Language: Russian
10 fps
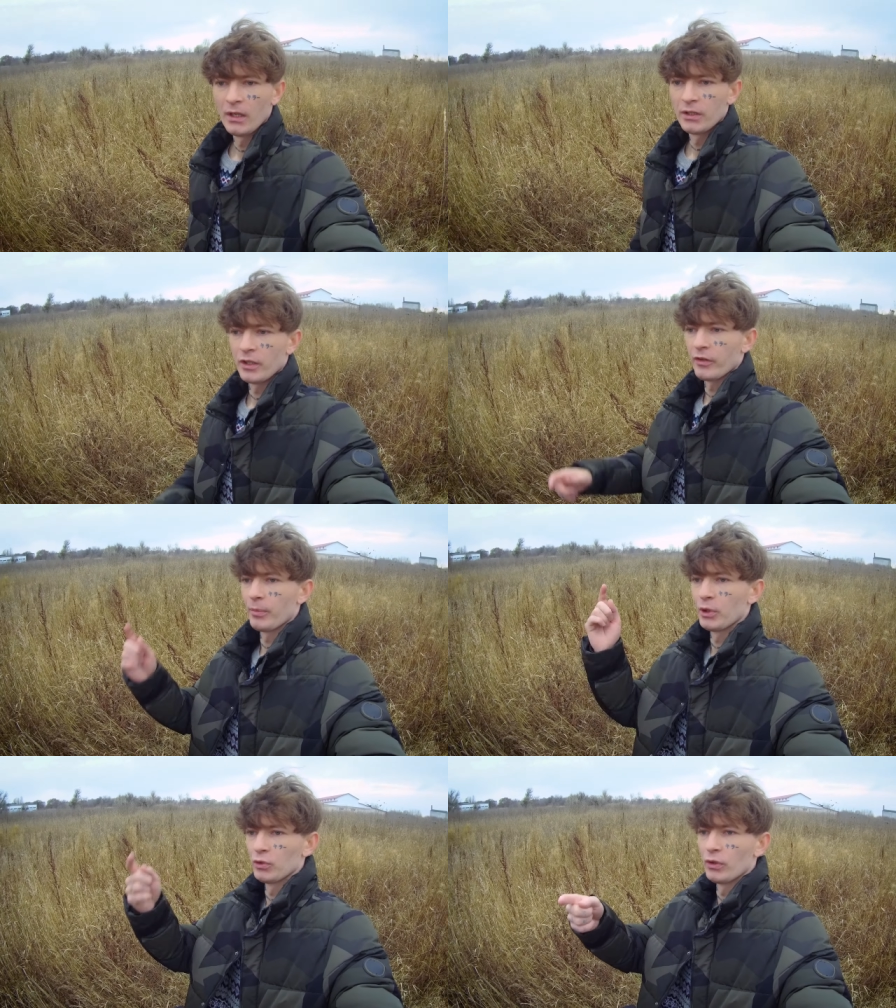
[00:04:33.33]
Сейчас я
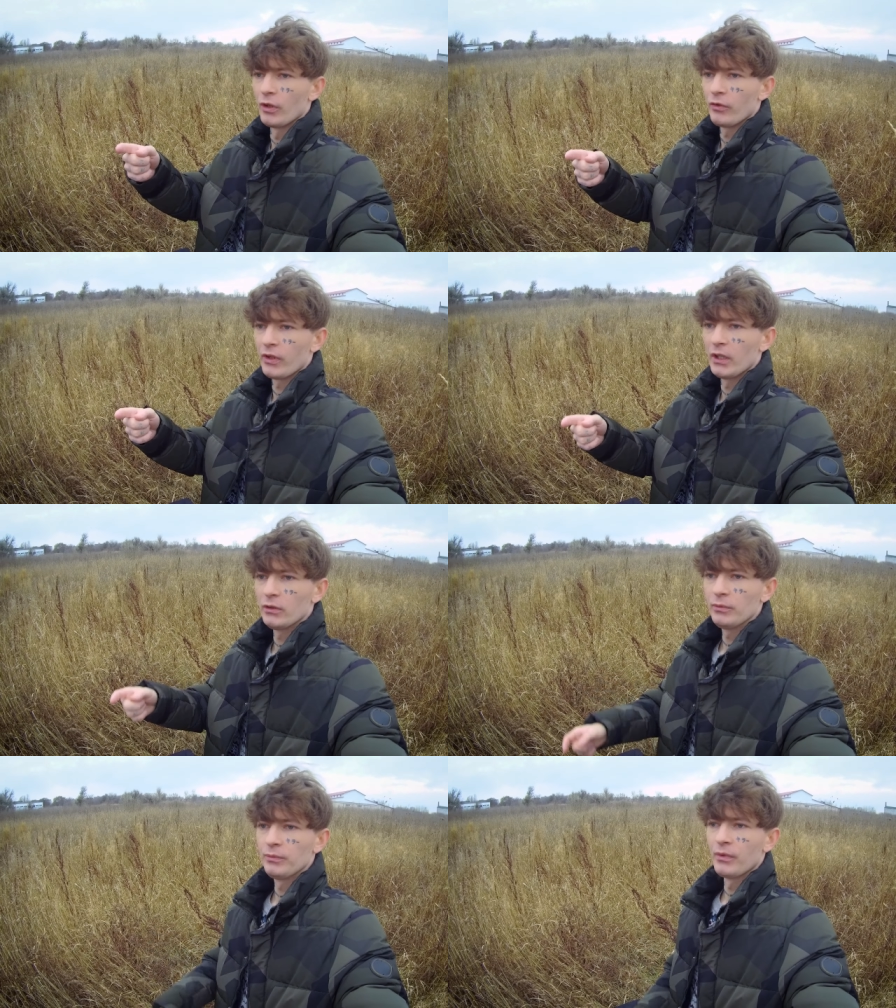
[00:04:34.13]
пойду туда
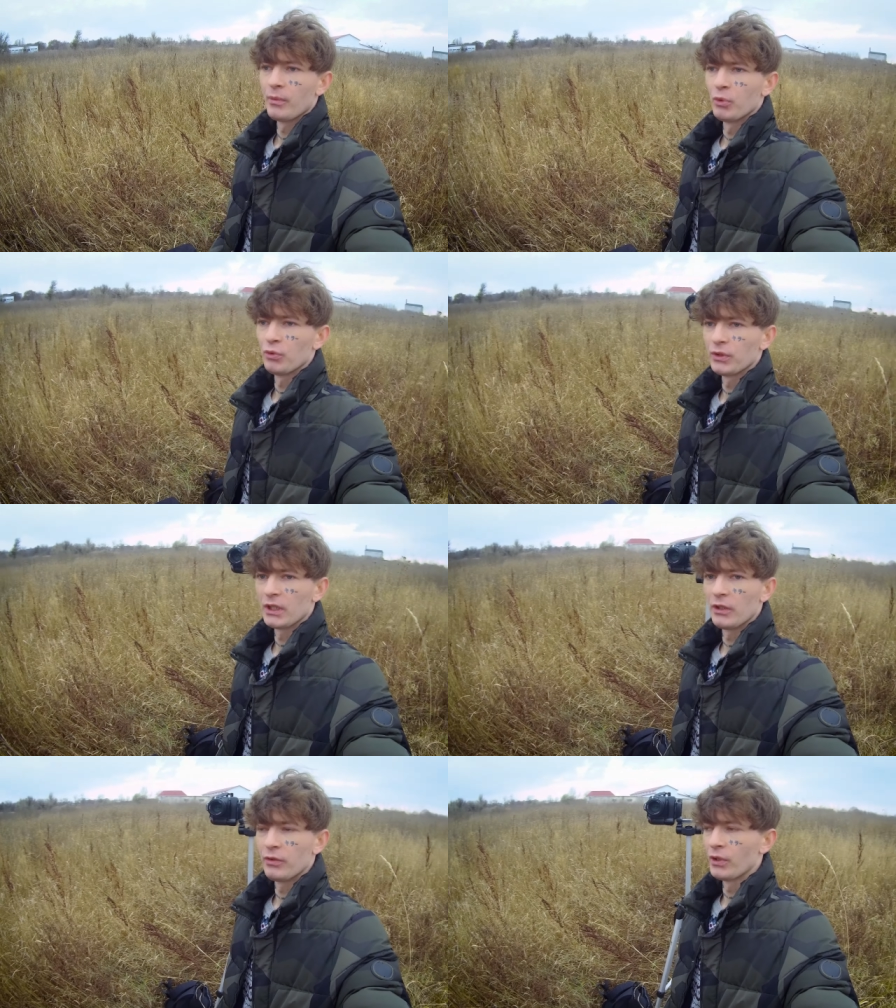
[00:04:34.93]
встану и буду
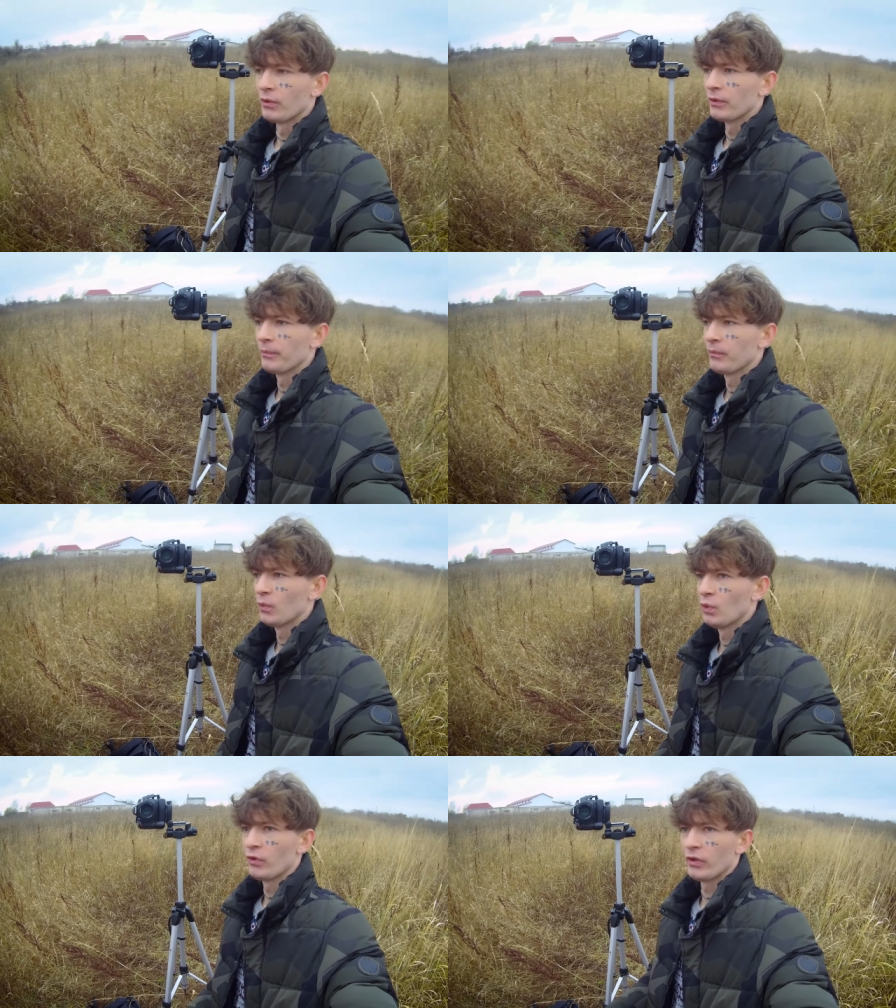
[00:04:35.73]
фотографировать.
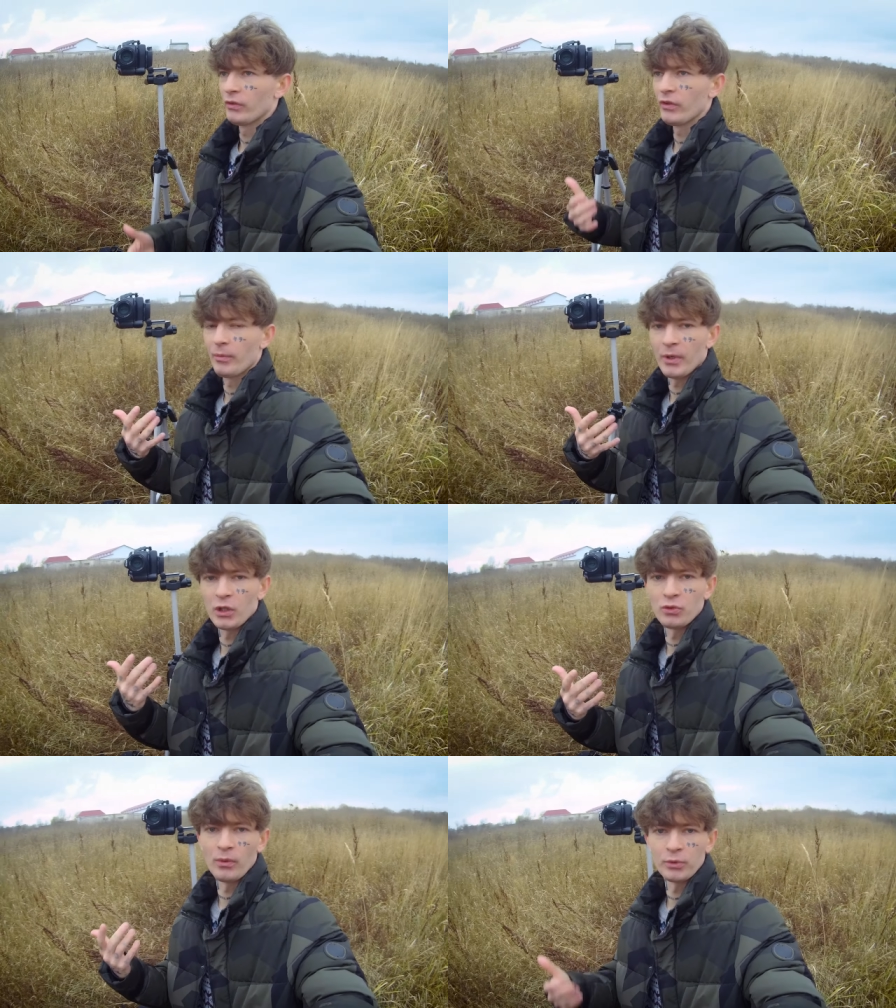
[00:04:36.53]
Ну и, соответственно,
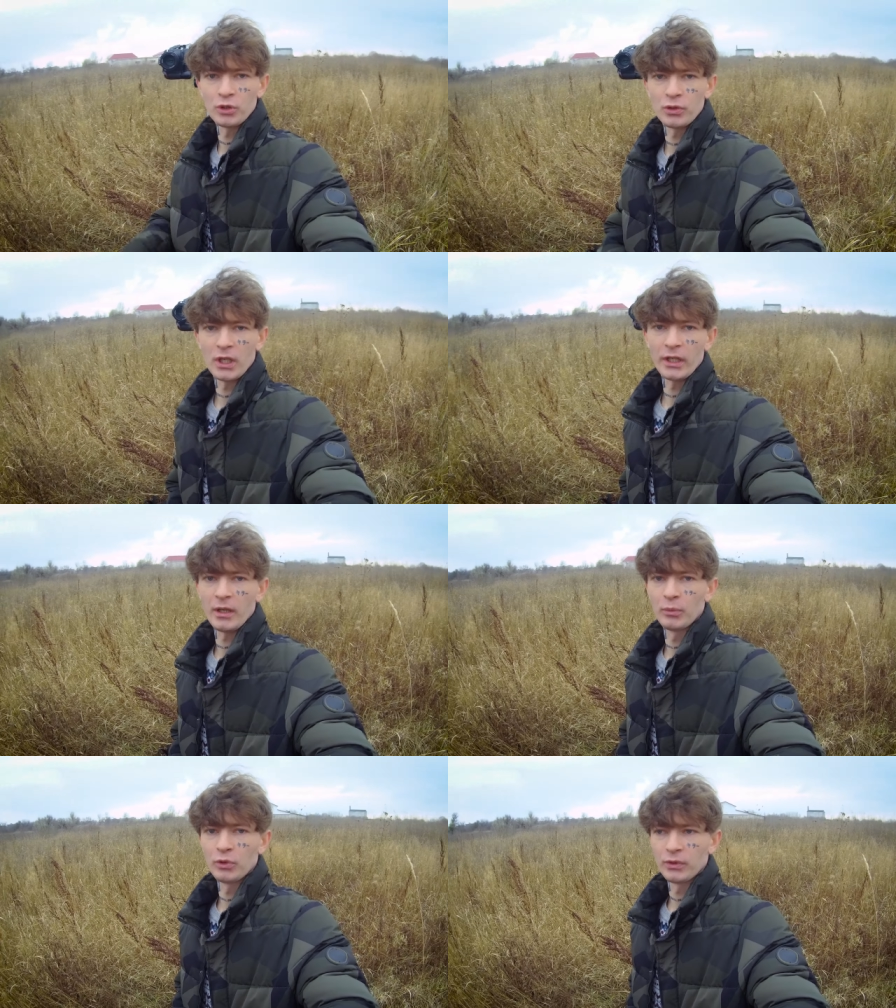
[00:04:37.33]
покажу вам тоже, как
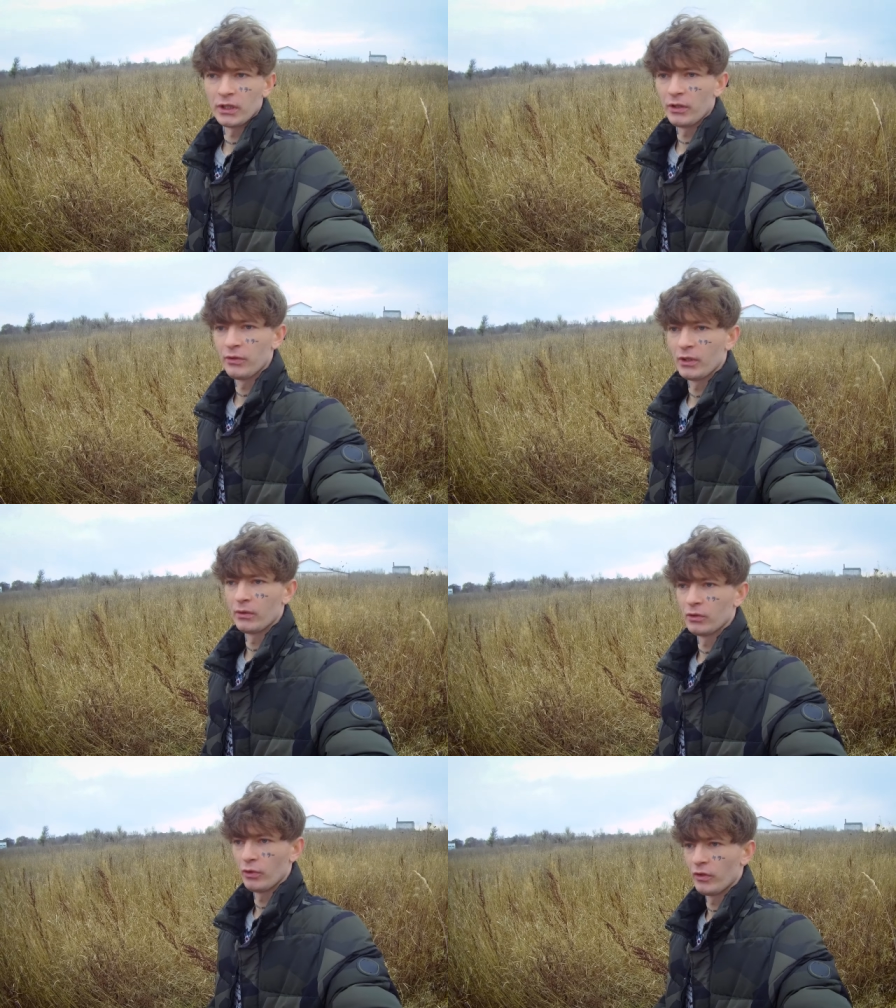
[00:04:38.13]
я буду
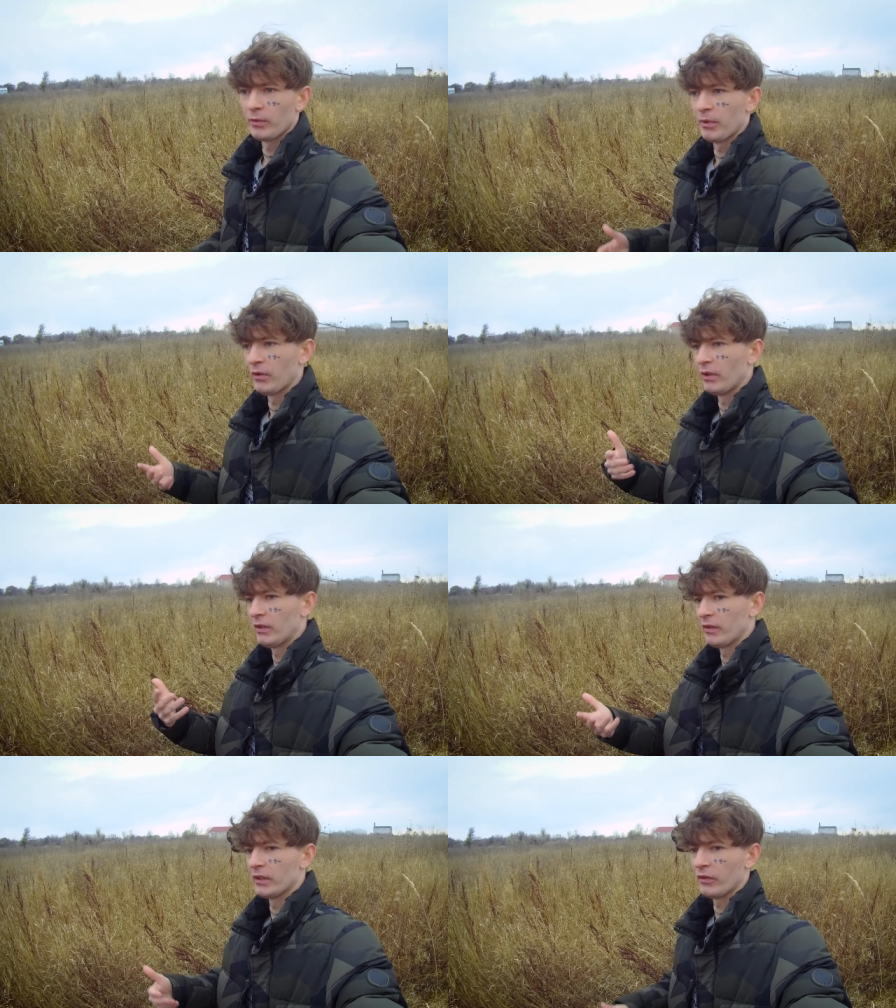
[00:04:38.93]
фотографировать, то есть от первого
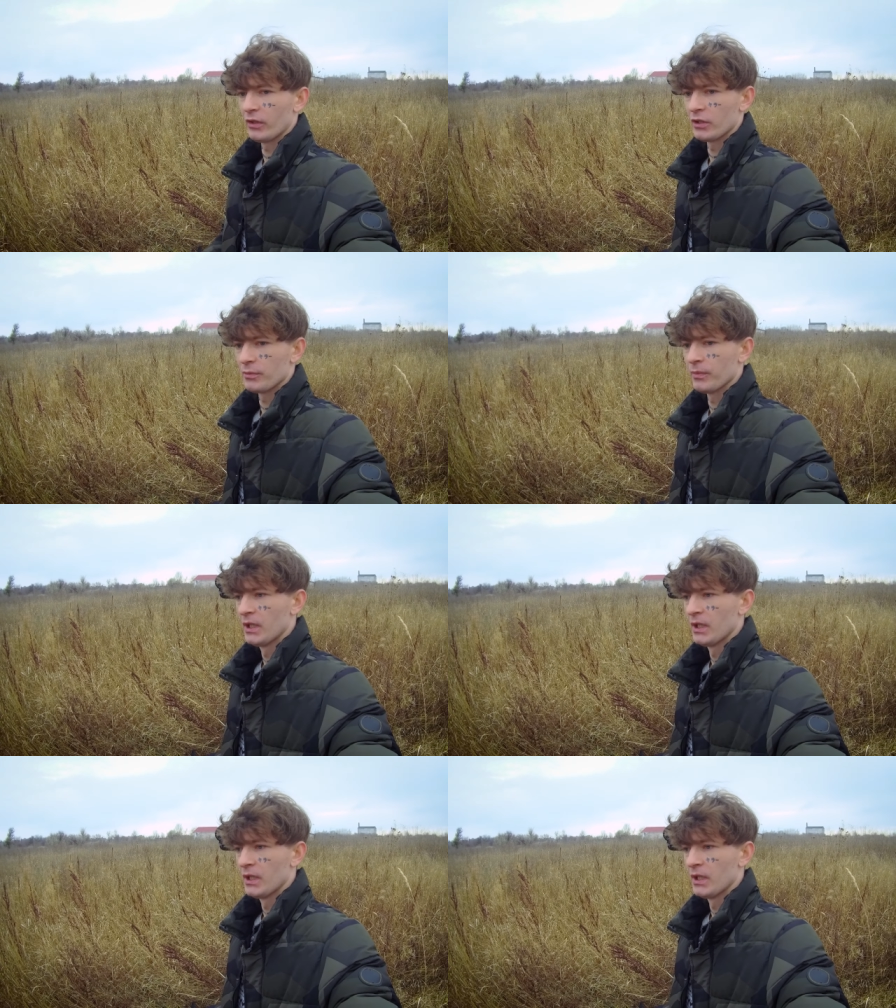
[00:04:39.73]
лица, так скажем.